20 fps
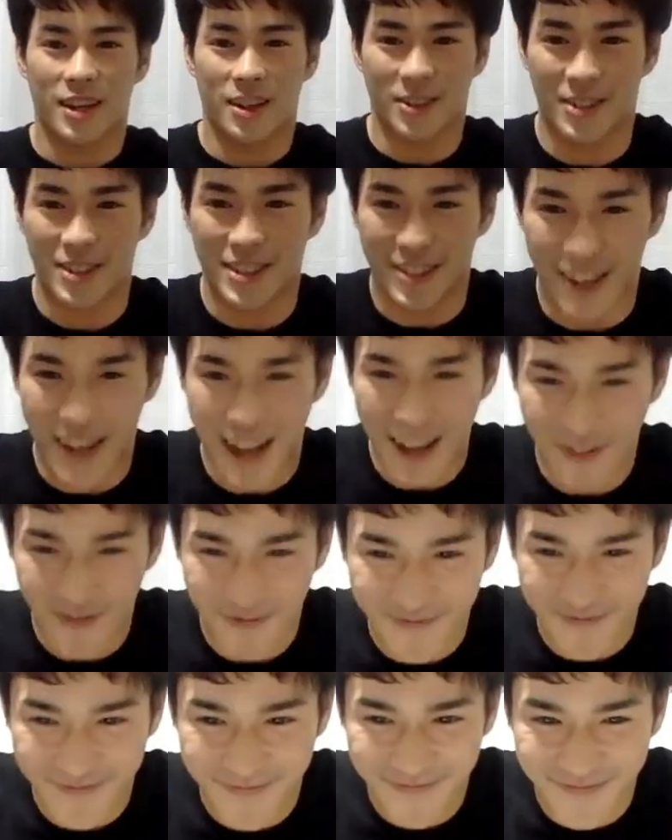こんにちは。は
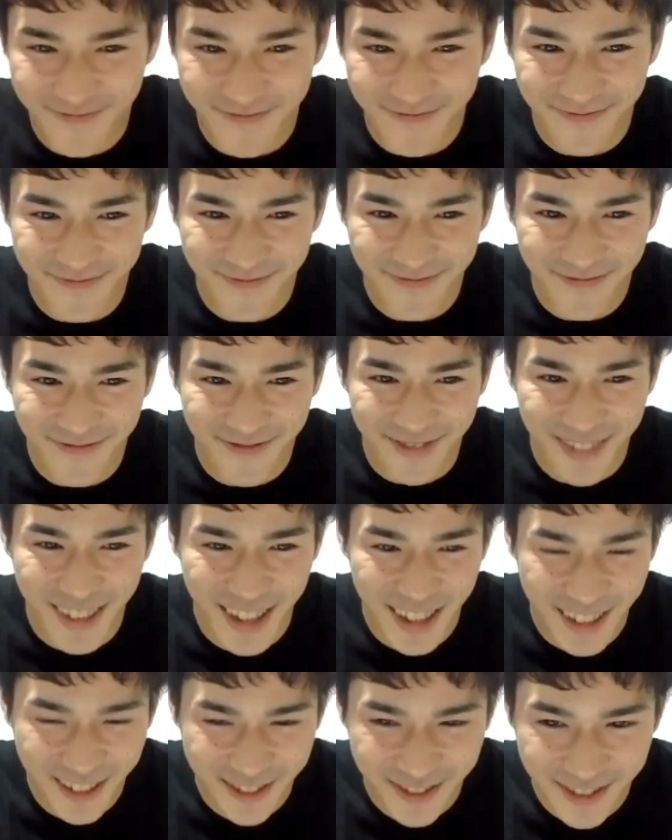い、こんにちは。
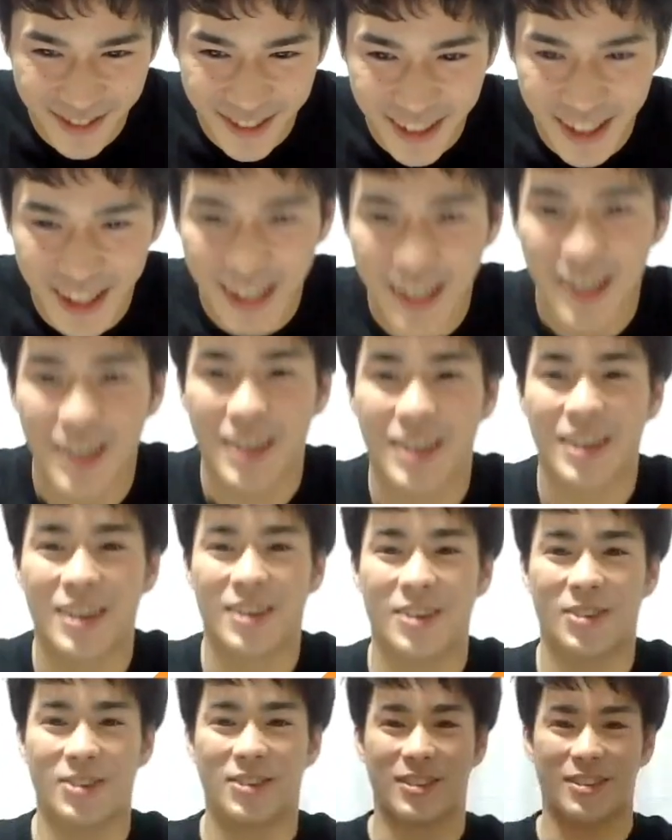一応。
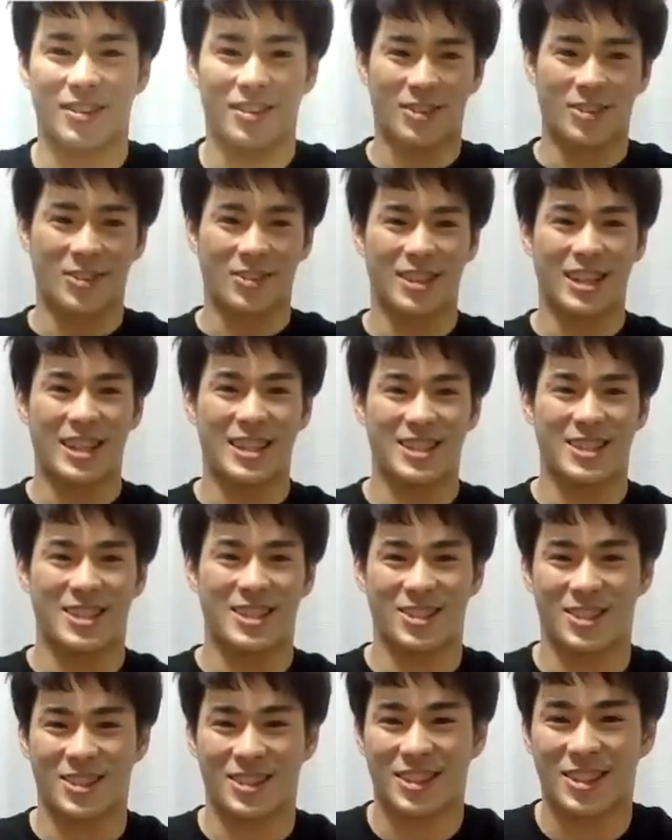同じ
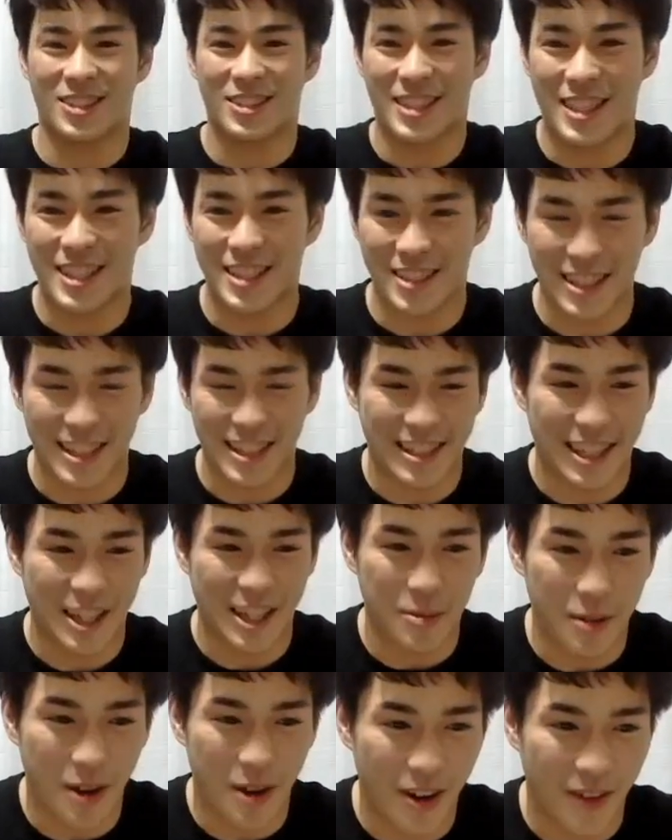所属の選手ですけ
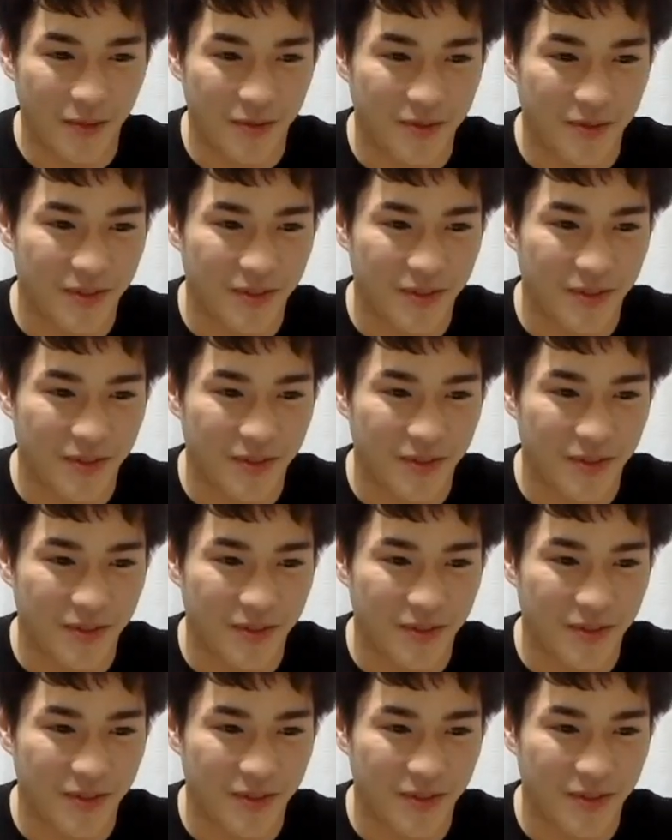ども、